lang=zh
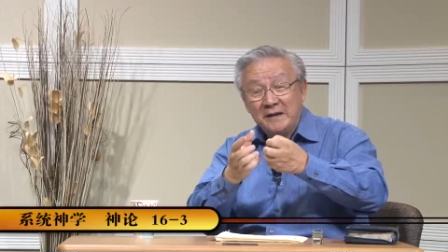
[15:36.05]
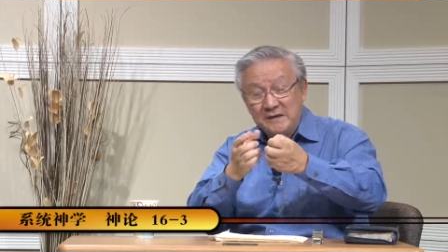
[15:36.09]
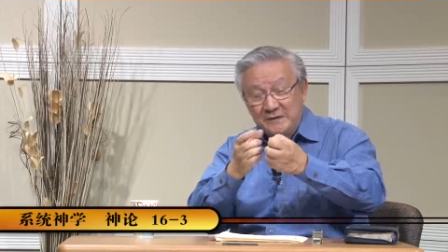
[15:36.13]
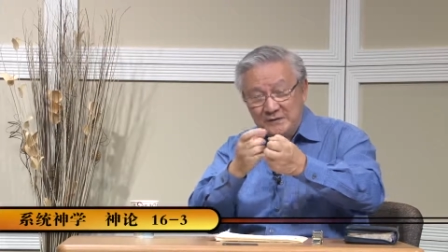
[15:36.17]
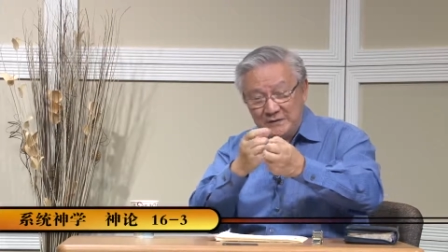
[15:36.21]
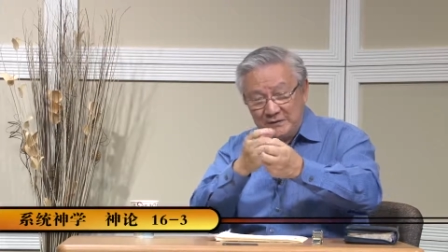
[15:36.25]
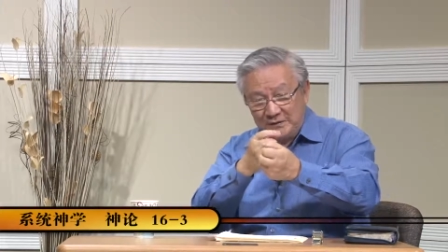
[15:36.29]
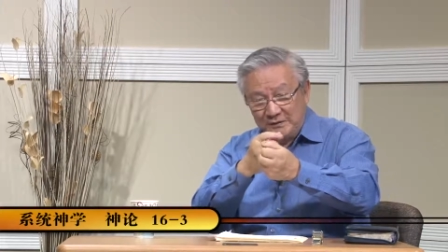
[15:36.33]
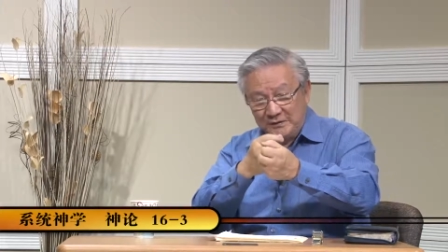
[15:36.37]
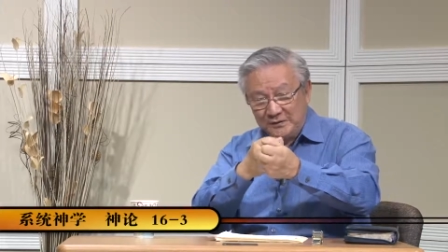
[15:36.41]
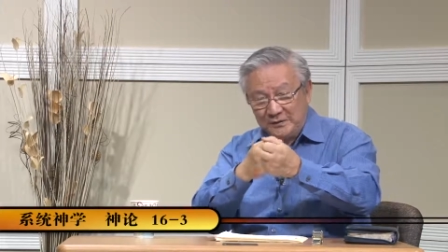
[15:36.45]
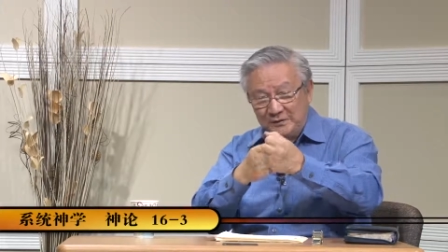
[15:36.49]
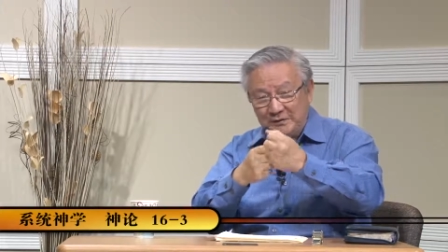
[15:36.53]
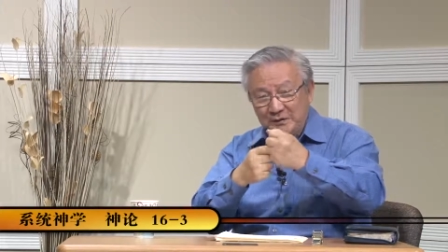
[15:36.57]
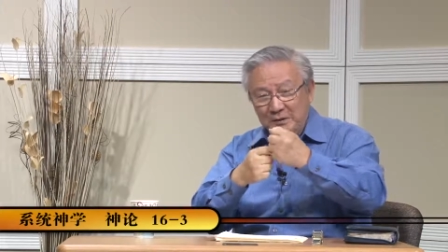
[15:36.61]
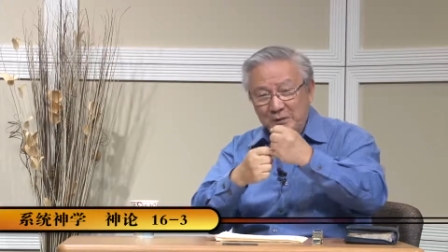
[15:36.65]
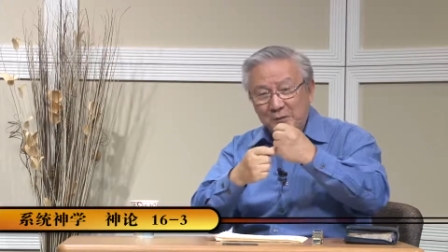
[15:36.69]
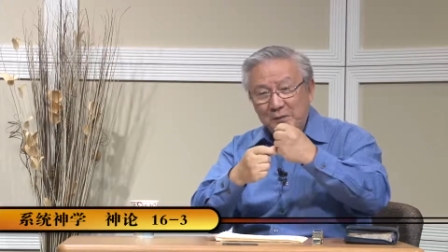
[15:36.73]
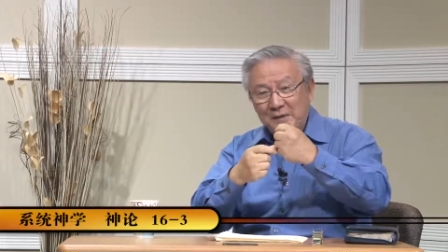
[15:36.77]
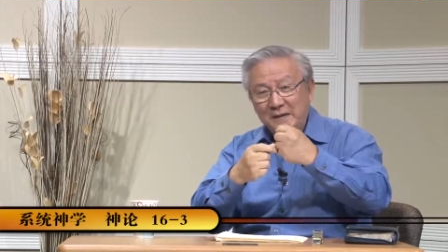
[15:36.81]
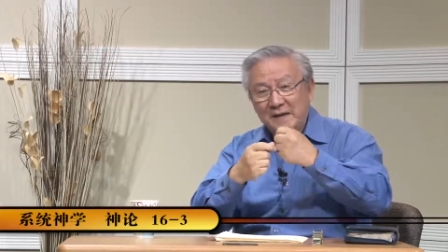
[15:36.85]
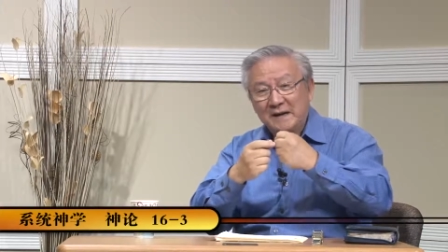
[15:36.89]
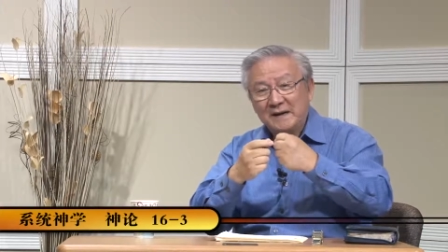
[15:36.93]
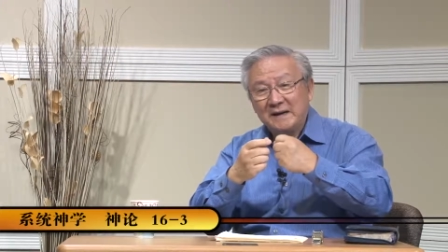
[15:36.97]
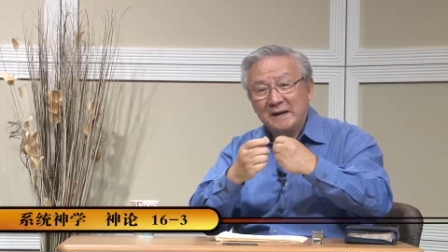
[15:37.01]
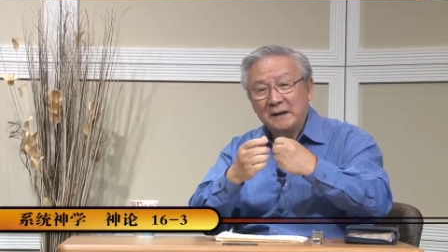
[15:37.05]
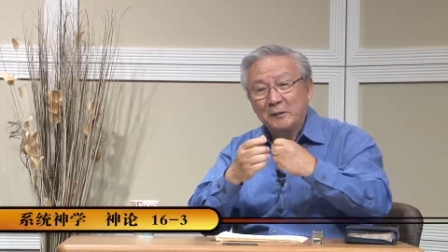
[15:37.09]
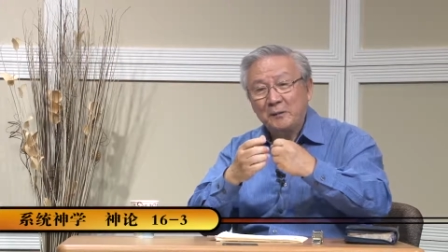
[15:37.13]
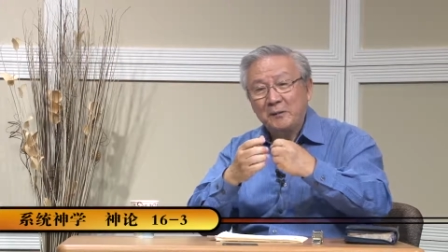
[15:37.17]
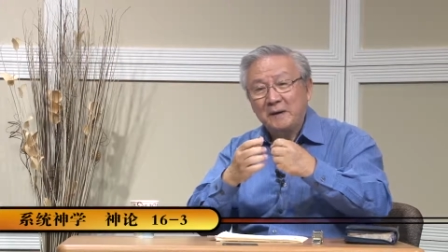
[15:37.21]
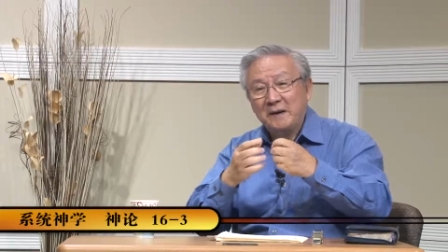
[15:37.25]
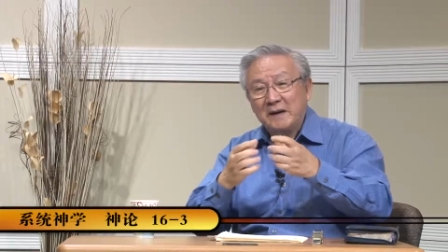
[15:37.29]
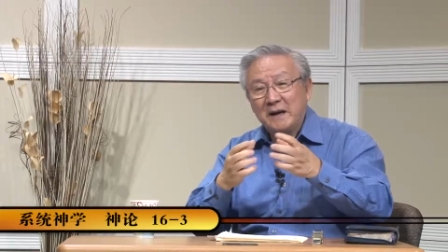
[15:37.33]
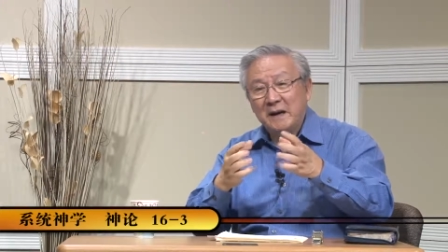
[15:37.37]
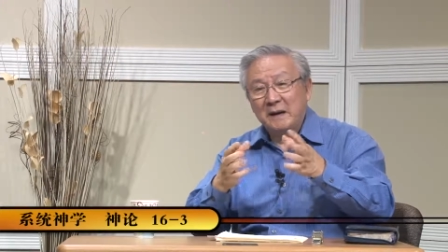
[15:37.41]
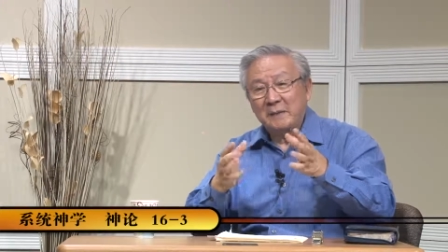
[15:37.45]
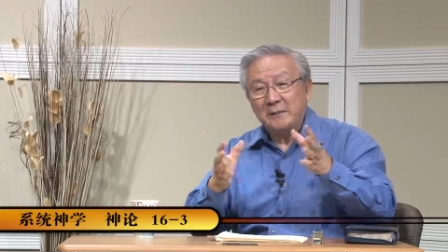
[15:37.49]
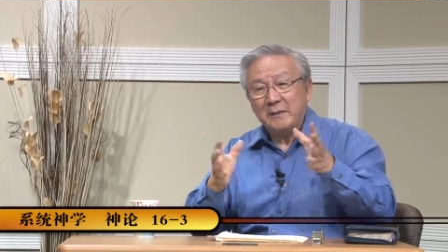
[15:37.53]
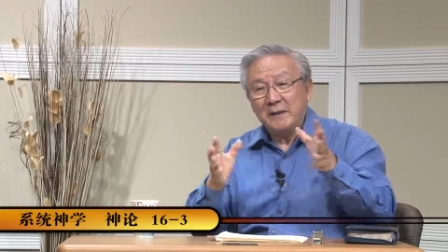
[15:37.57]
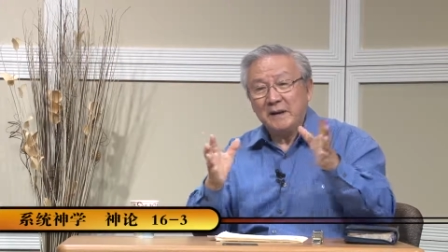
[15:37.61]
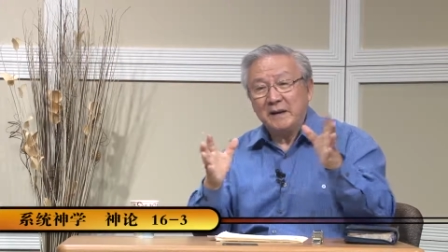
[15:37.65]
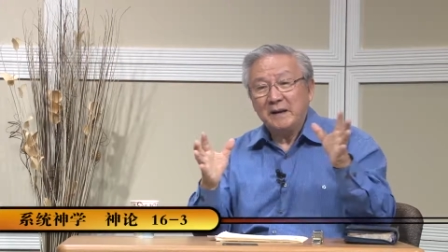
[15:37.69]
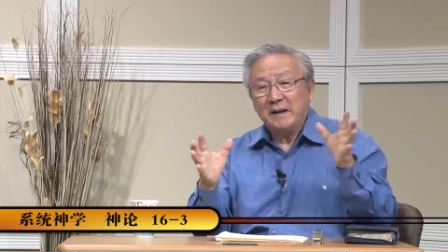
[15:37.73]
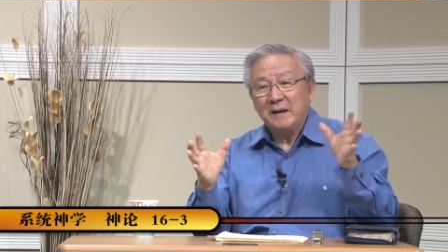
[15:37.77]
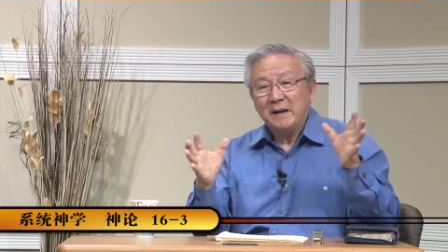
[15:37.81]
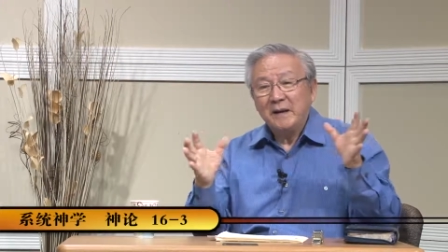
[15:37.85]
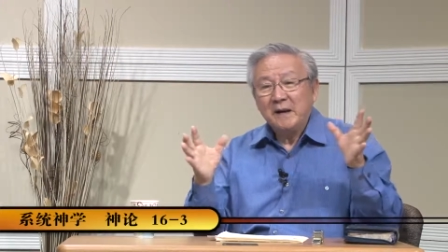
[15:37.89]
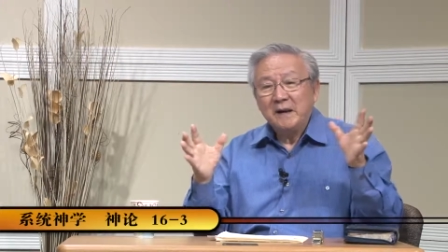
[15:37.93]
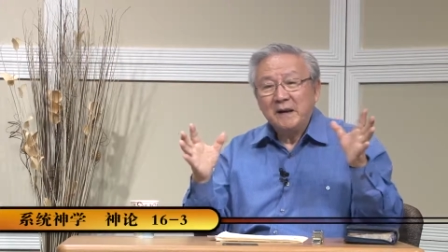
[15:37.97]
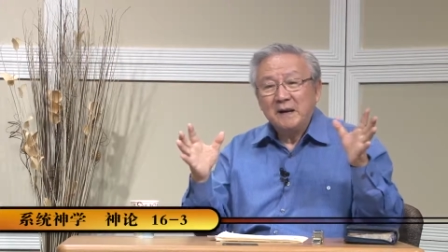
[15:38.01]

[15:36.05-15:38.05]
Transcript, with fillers: 有些东西会让它会改变的，